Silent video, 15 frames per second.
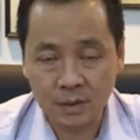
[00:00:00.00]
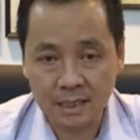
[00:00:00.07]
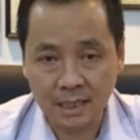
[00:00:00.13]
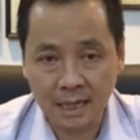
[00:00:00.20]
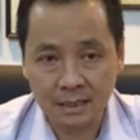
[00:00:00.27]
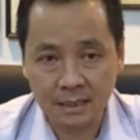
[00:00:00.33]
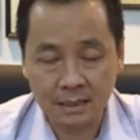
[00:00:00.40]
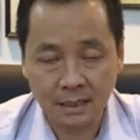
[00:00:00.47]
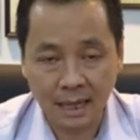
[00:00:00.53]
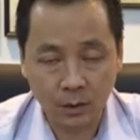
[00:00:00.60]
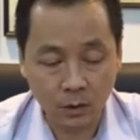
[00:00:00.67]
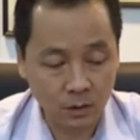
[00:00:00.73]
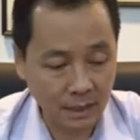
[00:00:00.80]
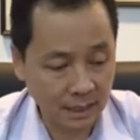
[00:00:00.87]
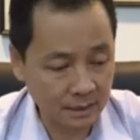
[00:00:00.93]
西来的，然
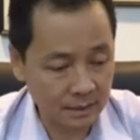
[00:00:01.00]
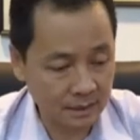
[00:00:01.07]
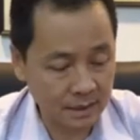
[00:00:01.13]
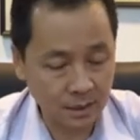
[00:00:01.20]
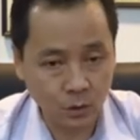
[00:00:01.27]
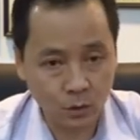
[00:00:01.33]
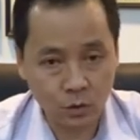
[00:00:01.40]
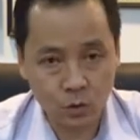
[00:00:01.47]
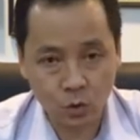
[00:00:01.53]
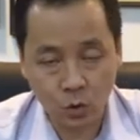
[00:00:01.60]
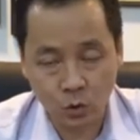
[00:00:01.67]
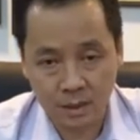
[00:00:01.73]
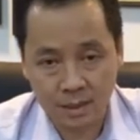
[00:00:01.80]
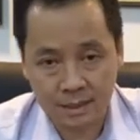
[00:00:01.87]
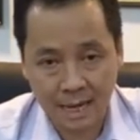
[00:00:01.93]
后那个机构
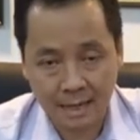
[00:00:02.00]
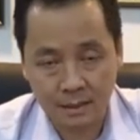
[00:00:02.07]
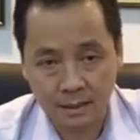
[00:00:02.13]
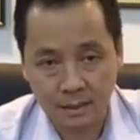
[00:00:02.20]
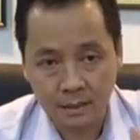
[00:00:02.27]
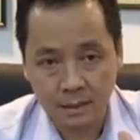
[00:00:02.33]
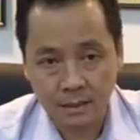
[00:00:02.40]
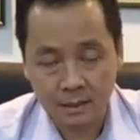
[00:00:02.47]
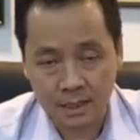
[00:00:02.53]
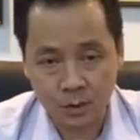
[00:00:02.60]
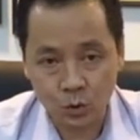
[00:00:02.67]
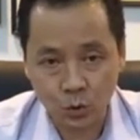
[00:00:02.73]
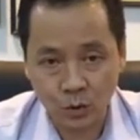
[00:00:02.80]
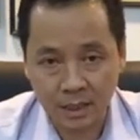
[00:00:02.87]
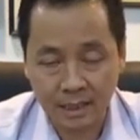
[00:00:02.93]
出一张
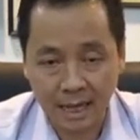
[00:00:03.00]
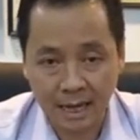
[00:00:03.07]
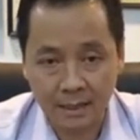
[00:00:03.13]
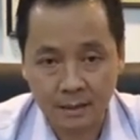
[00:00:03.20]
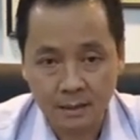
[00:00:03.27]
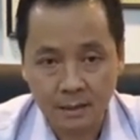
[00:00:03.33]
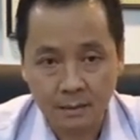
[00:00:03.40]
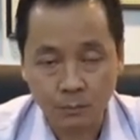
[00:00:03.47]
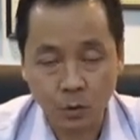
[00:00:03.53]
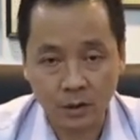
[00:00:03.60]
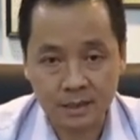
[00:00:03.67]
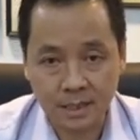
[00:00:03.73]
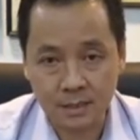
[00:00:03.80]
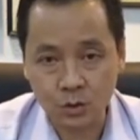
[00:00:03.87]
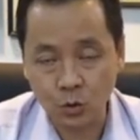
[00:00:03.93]
证书给他。不
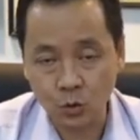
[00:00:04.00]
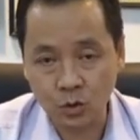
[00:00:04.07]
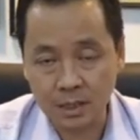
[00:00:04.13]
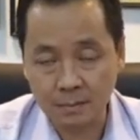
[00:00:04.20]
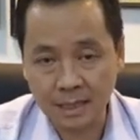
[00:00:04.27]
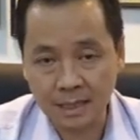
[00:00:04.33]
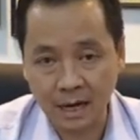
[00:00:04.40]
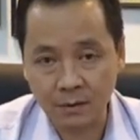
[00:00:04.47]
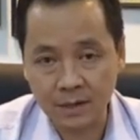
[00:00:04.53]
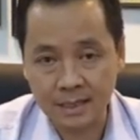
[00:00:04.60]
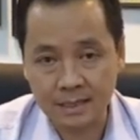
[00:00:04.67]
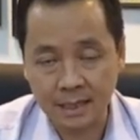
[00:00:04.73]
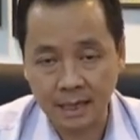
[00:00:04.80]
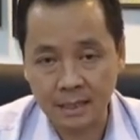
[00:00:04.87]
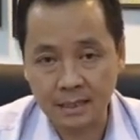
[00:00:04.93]
过证书里面他会
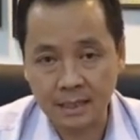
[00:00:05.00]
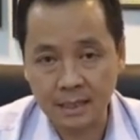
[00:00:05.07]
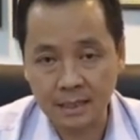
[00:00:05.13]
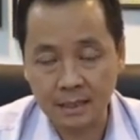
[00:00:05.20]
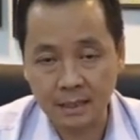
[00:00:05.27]
写你